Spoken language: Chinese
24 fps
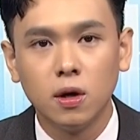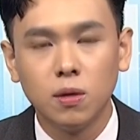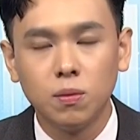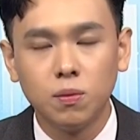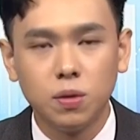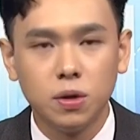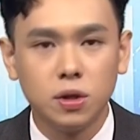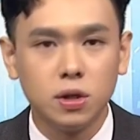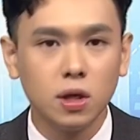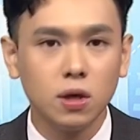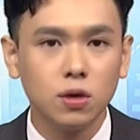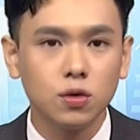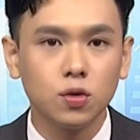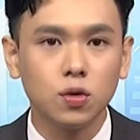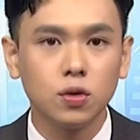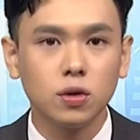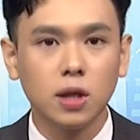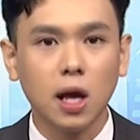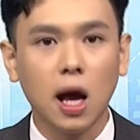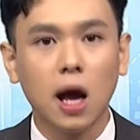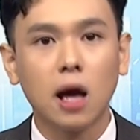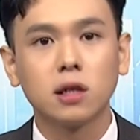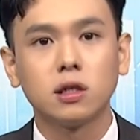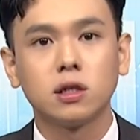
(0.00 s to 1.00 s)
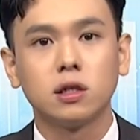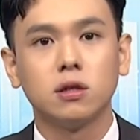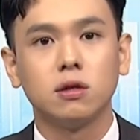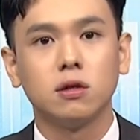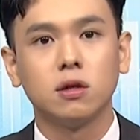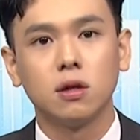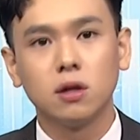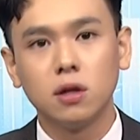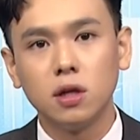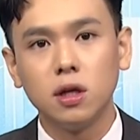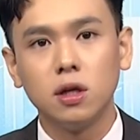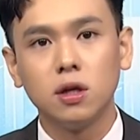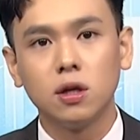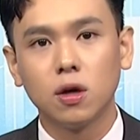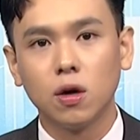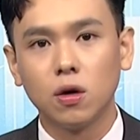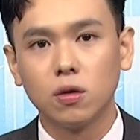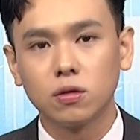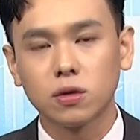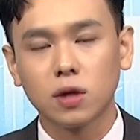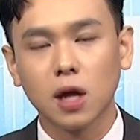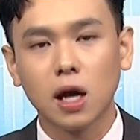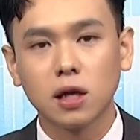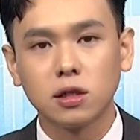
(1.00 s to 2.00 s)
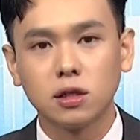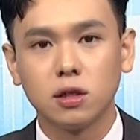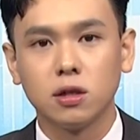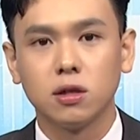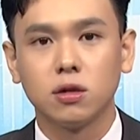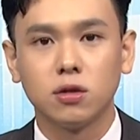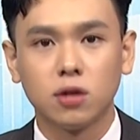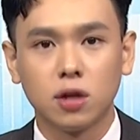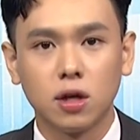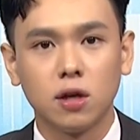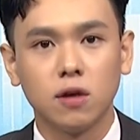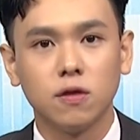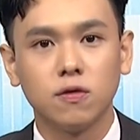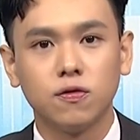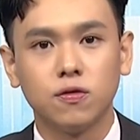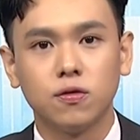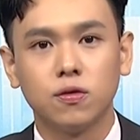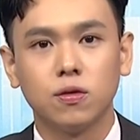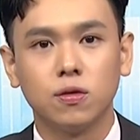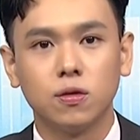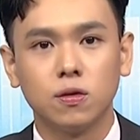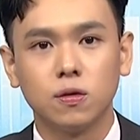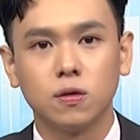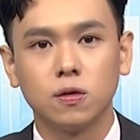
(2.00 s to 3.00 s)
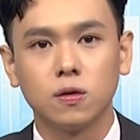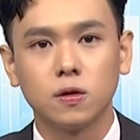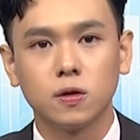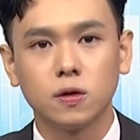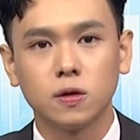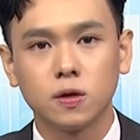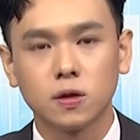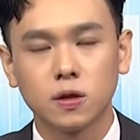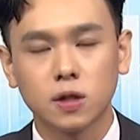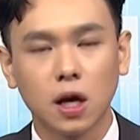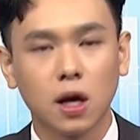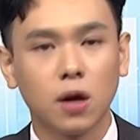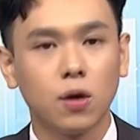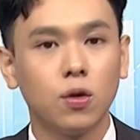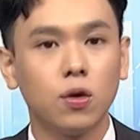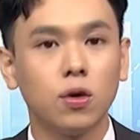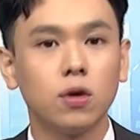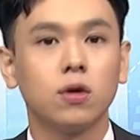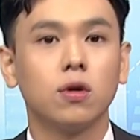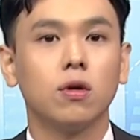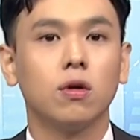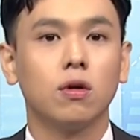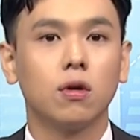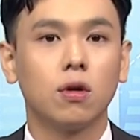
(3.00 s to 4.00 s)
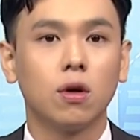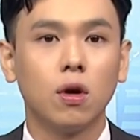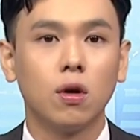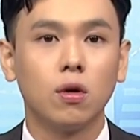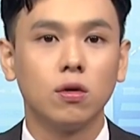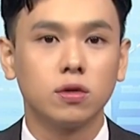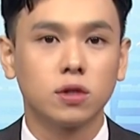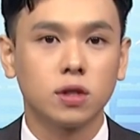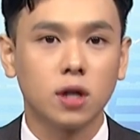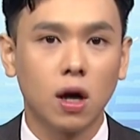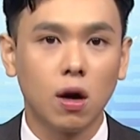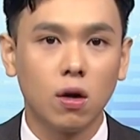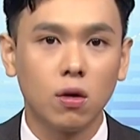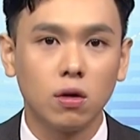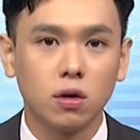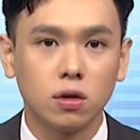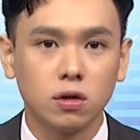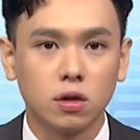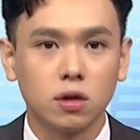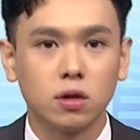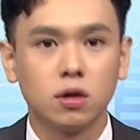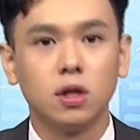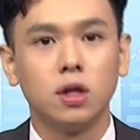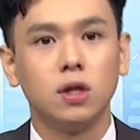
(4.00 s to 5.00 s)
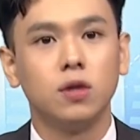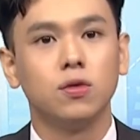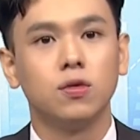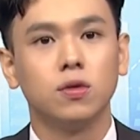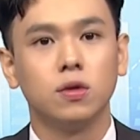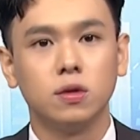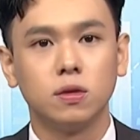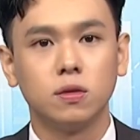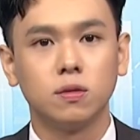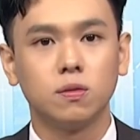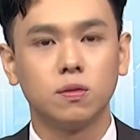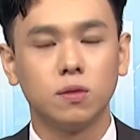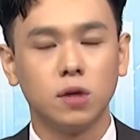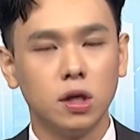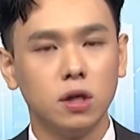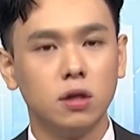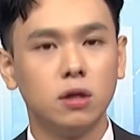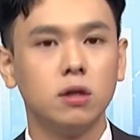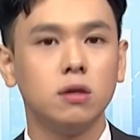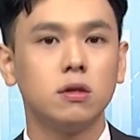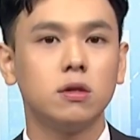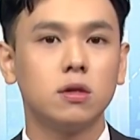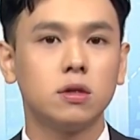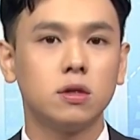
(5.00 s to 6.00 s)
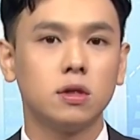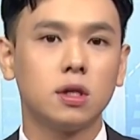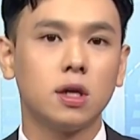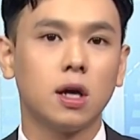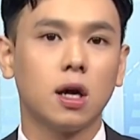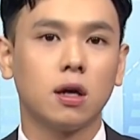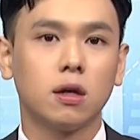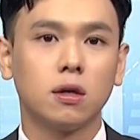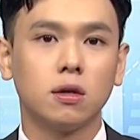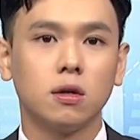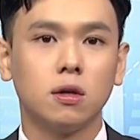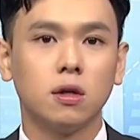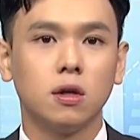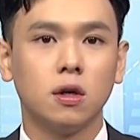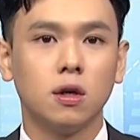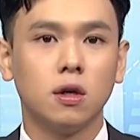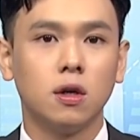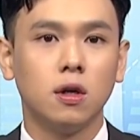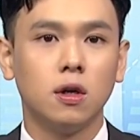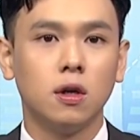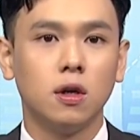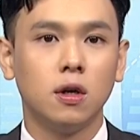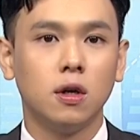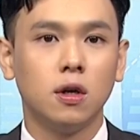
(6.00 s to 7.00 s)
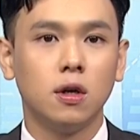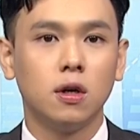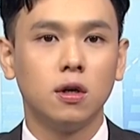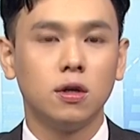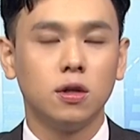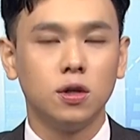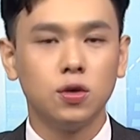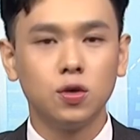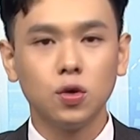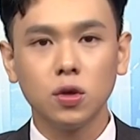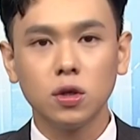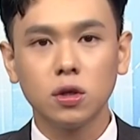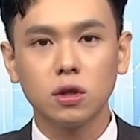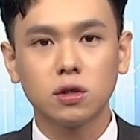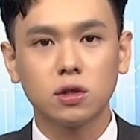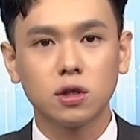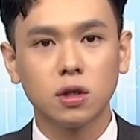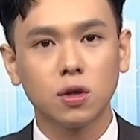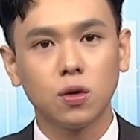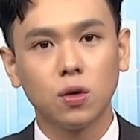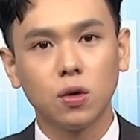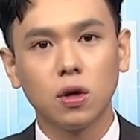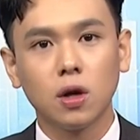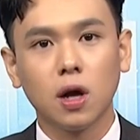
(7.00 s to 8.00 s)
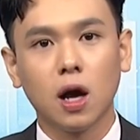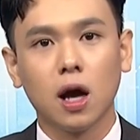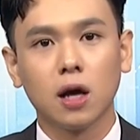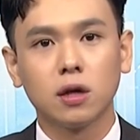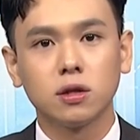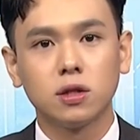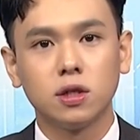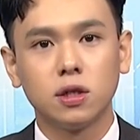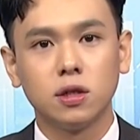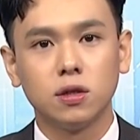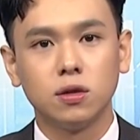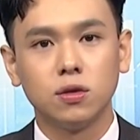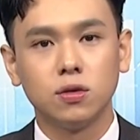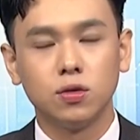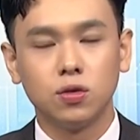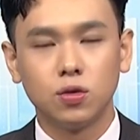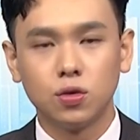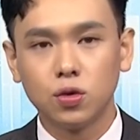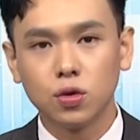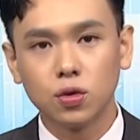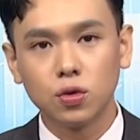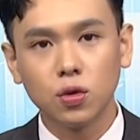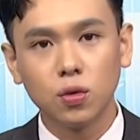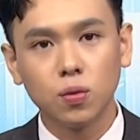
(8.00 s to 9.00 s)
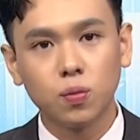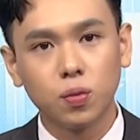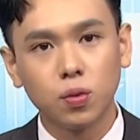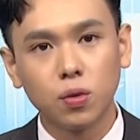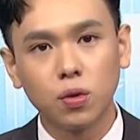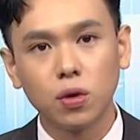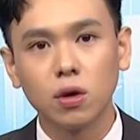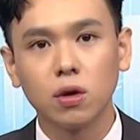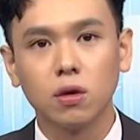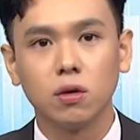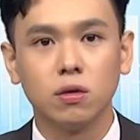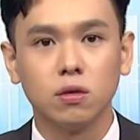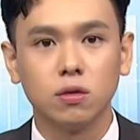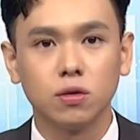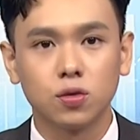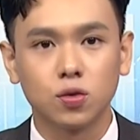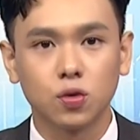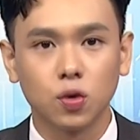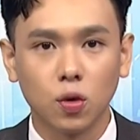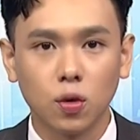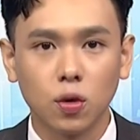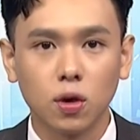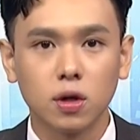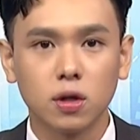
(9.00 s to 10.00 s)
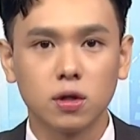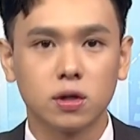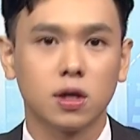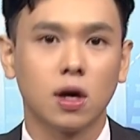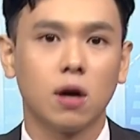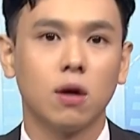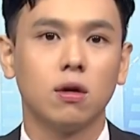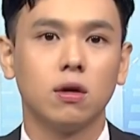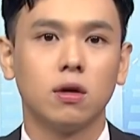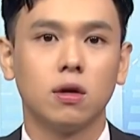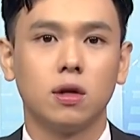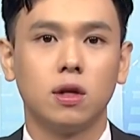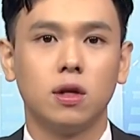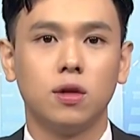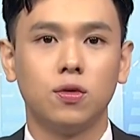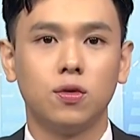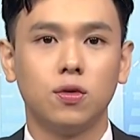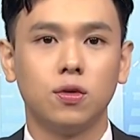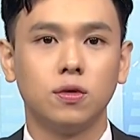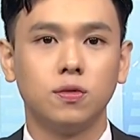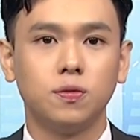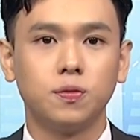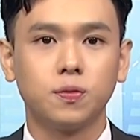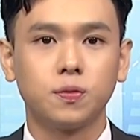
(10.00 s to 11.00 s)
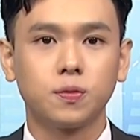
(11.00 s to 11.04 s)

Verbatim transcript: 比较说大型的利空、大型的跌幅，才会有够超额的利润，一定是这样。你说一个正规的行情绝对不会有所谓的超额利润。